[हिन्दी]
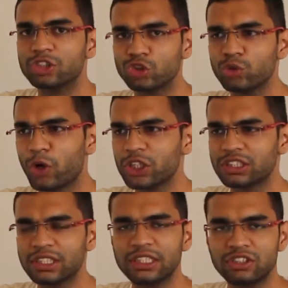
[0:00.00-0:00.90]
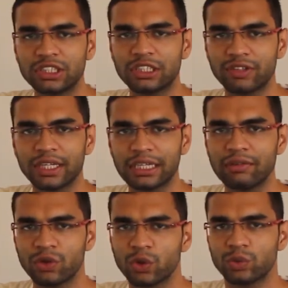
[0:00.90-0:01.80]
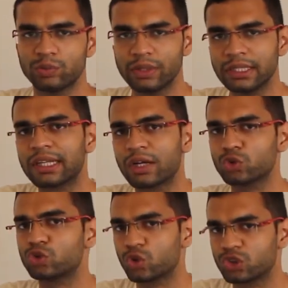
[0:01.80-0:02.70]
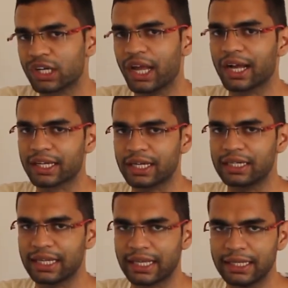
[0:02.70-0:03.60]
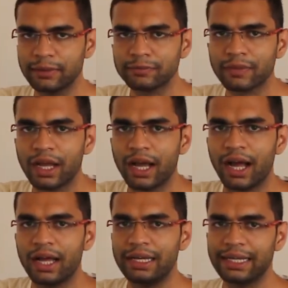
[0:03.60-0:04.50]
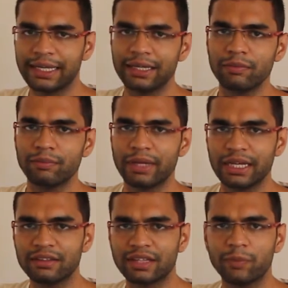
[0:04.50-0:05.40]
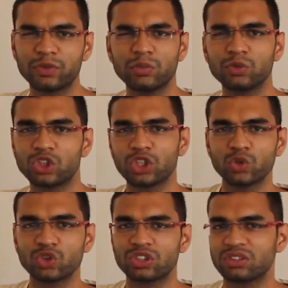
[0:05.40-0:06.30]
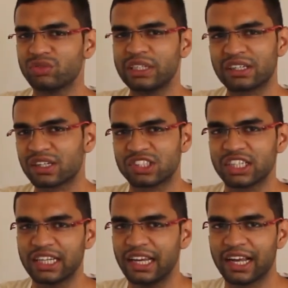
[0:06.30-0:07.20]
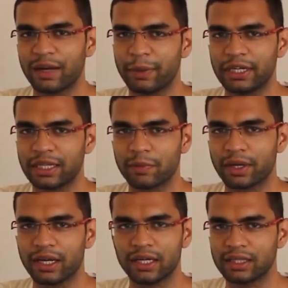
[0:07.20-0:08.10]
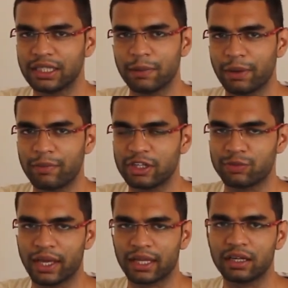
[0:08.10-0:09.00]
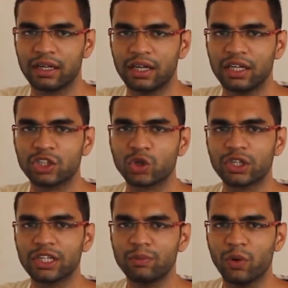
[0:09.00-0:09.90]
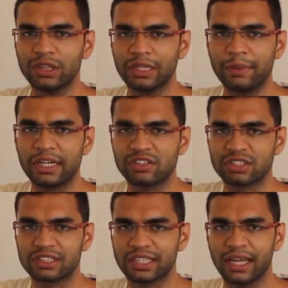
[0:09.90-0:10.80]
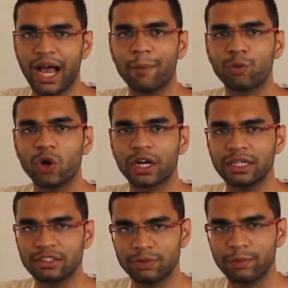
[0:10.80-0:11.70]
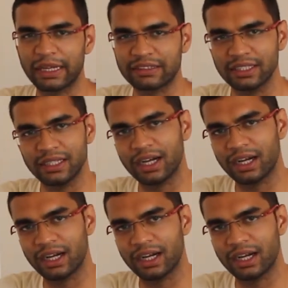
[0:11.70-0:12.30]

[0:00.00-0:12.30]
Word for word: सो so, बहुत अच्छा इनिशिएटिव है कि वो इतना कुछ सोच रहा है आगे करने के लिए लेकिन मेरे हिसाब से मुझे कुछ इंटरेस्टिंग नहीं लगा पेटीएम का ये पेमेंट्स बैंक क्योंकि बहुत लिमिटेशंस है आपको अगर इसमें पैसे